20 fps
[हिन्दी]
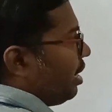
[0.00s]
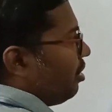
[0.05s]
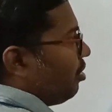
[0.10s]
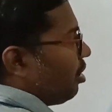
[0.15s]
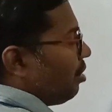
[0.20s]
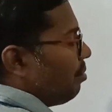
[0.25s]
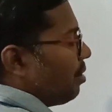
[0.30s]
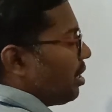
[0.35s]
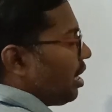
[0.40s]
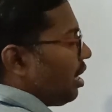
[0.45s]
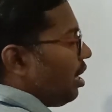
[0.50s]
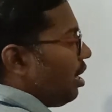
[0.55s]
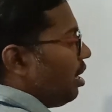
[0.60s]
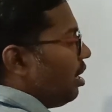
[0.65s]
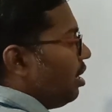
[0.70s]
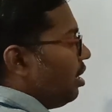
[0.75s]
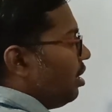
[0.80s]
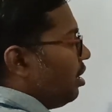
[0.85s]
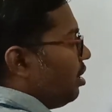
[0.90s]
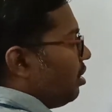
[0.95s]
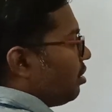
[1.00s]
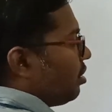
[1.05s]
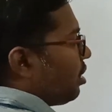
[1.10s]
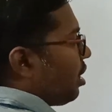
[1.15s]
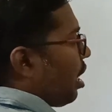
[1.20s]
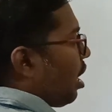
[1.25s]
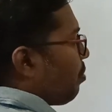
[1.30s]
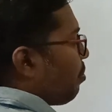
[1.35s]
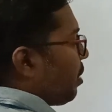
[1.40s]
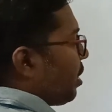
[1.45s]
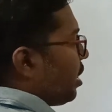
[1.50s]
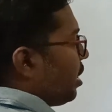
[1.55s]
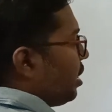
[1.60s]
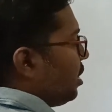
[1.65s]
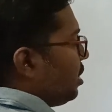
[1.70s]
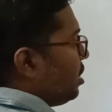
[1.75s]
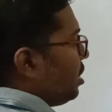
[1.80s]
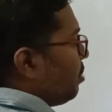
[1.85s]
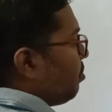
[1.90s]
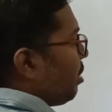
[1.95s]
है डी ऑर्बिटल तो यहाँ पे
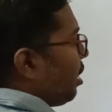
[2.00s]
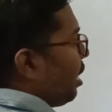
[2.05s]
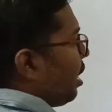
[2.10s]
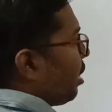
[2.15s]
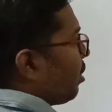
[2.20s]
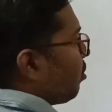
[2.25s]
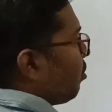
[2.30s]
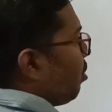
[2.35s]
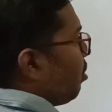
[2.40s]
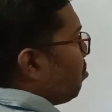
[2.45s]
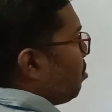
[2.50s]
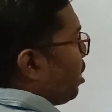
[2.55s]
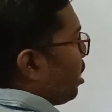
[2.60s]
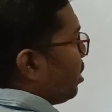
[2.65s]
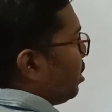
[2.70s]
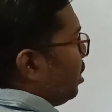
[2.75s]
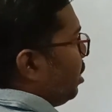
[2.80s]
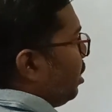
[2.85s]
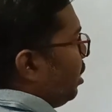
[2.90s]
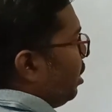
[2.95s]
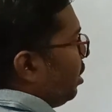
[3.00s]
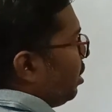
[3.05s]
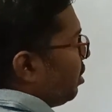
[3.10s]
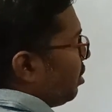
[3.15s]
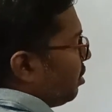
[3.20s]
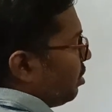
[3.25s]
ईजी e में इलेक्ट्रॉन भरते हैं